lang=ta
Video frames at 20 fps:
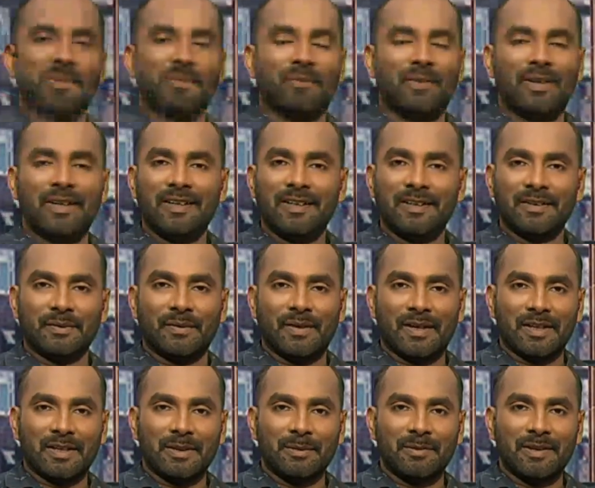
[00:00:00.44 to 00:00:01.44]
வெள்ளி
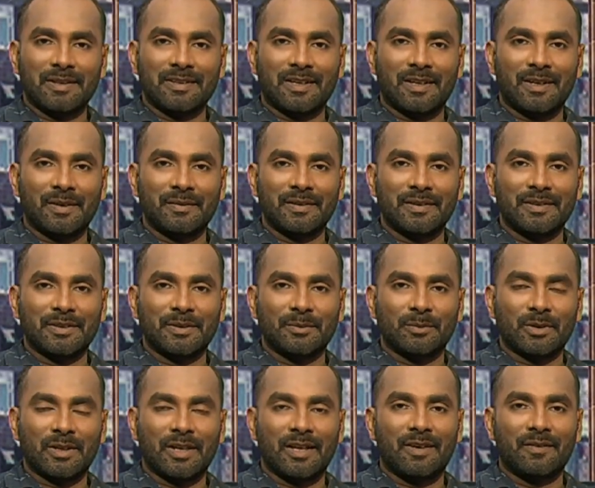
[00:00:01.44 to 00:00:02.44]
வணக்கம் நேத்ராவின்
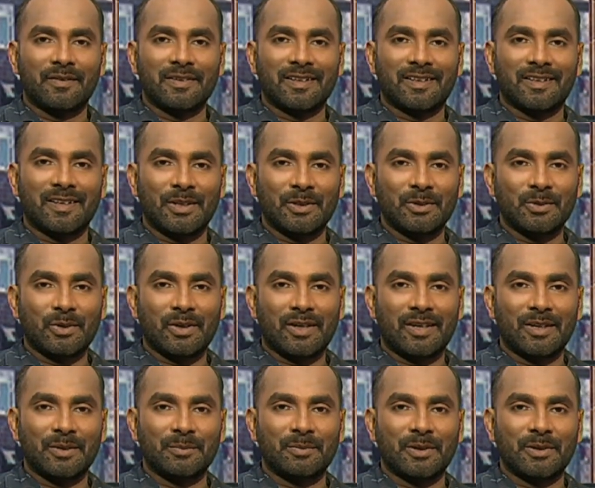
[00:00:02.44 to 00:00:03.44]
முதலாவது
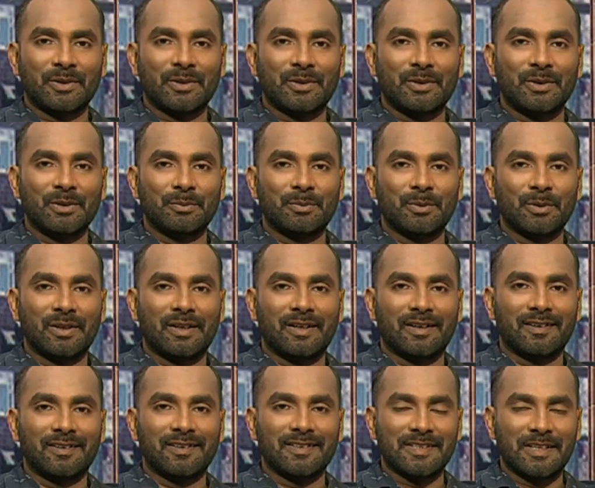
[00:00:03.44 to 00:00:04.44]
கலந்துரையாடல் பகுதிக்குள் இப்போது
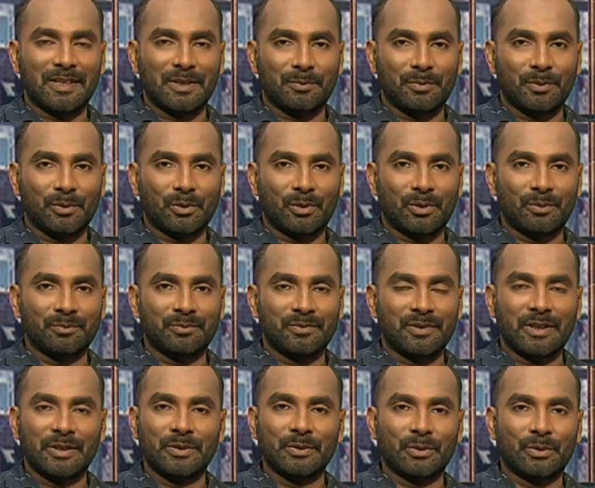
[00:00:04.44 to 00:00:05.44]
நாங்கள் செல்ல போகிறோம்
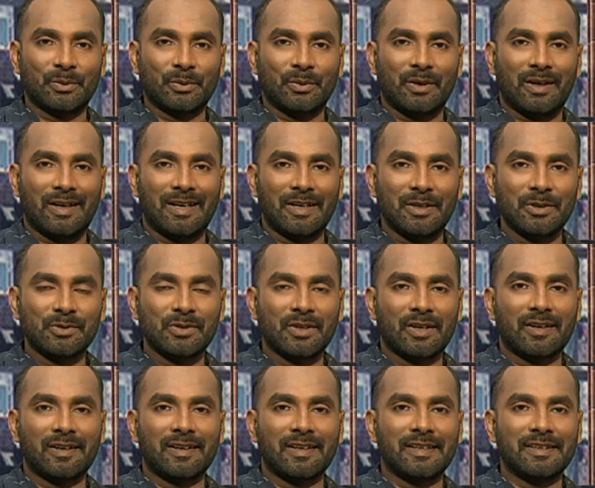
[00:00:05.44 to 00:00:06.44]
இது ஒரு
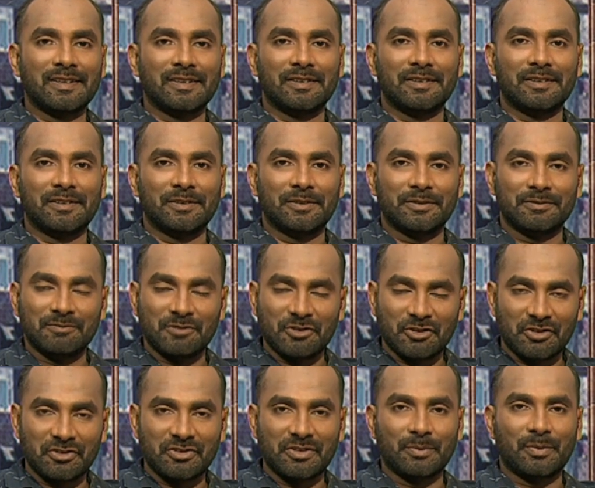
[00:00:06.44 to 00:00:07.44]
அனுசரணை
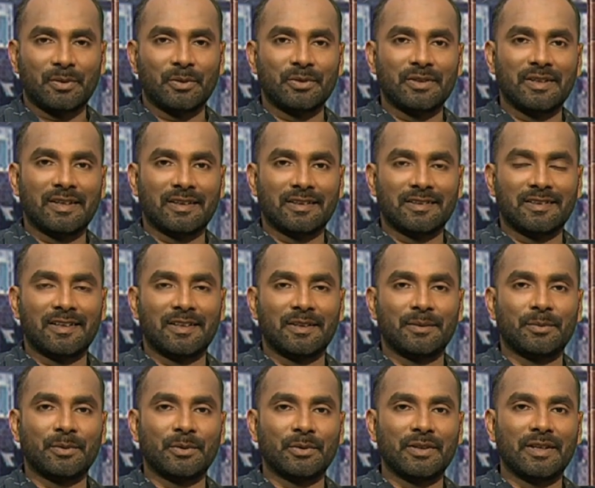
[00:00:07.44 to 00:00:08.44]
நிகழ்ச்சி பகுதியாகத்தான் இந்த
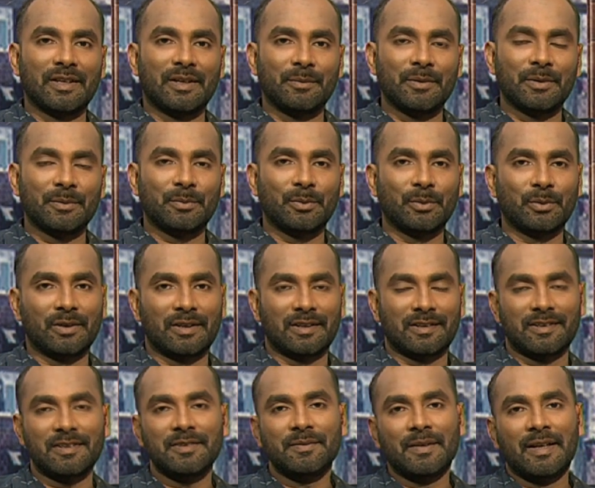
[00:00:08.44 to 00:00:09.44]
பகுதி அமையப்
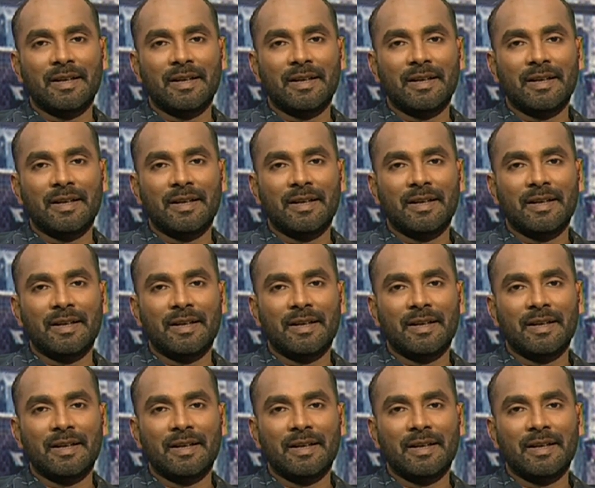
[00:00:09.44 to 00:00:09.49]
போகிறது